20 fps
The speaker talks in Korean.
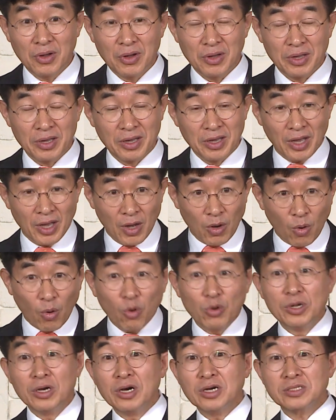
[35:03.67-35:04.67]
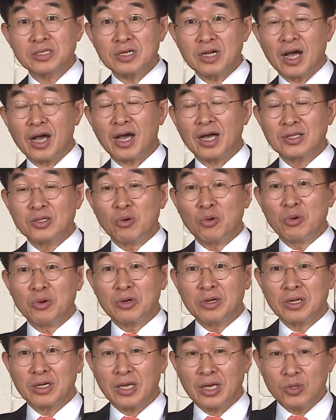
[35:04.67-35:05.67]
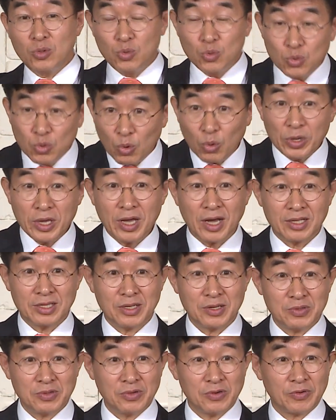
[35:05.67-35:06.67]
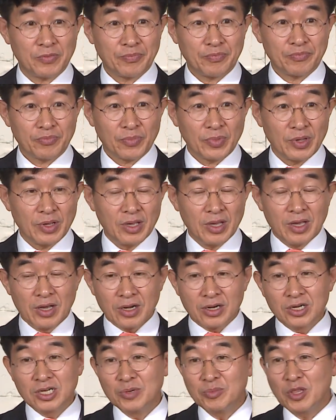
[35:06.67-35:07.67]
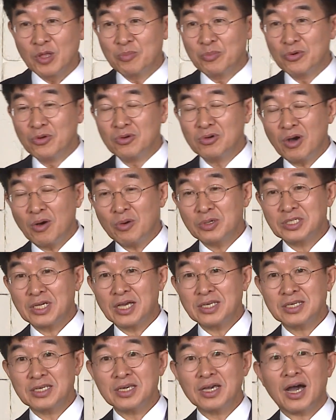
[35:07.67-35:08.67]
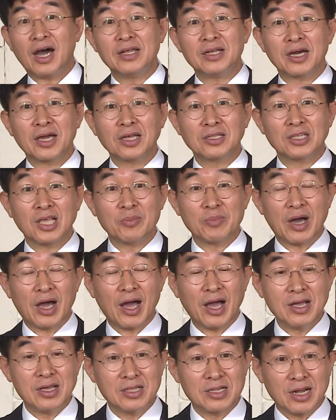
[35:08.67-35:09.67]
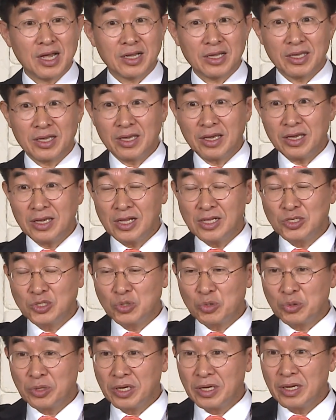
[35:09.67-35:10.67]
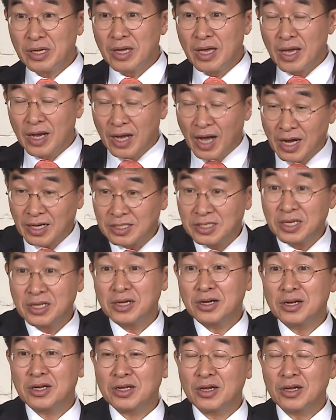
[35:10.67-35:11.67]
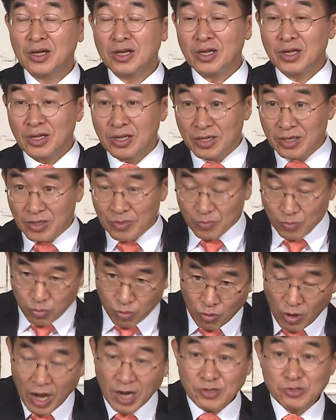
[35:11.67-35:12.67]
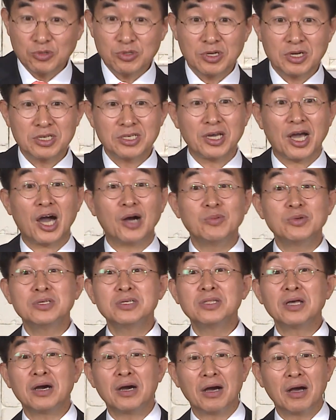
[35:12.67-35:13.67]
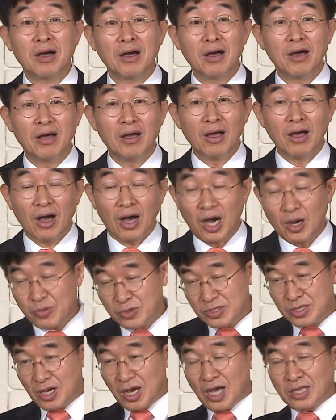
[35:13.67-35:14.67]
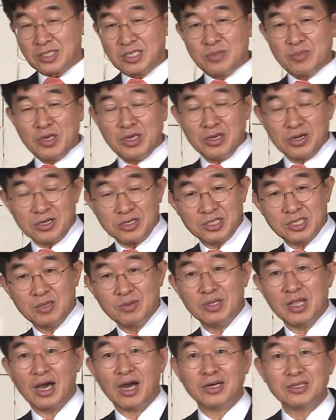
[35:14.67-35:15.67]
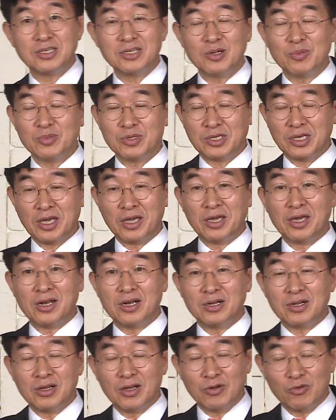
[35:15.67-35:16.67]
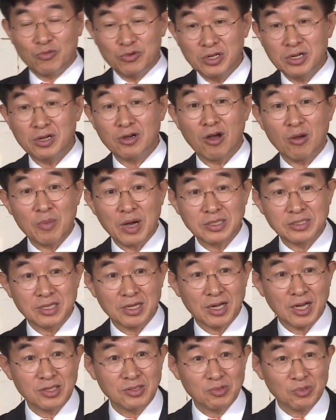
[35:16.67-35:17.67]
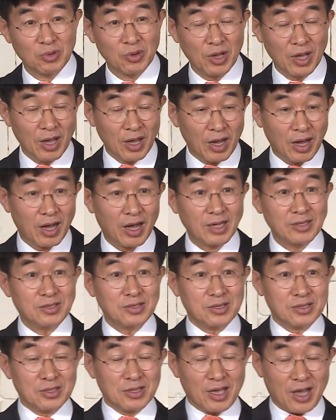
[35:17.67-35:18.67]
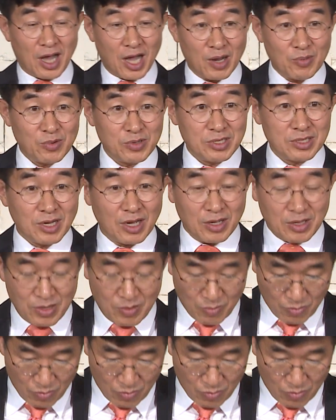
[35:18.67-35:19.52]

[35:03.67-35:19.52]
예, 옳은 것을 하도록 그렇게 유도해야 되고 그럼에도 불구하고 자식이 안 하겠다면 아이들한테 일종의 강제력을 부과할 수 있는 것이 아버지다. 아버지가 아침에 열심히 나가서 좀 챙기를 꾸리는 것과 마찬가지로 아들은 아버지가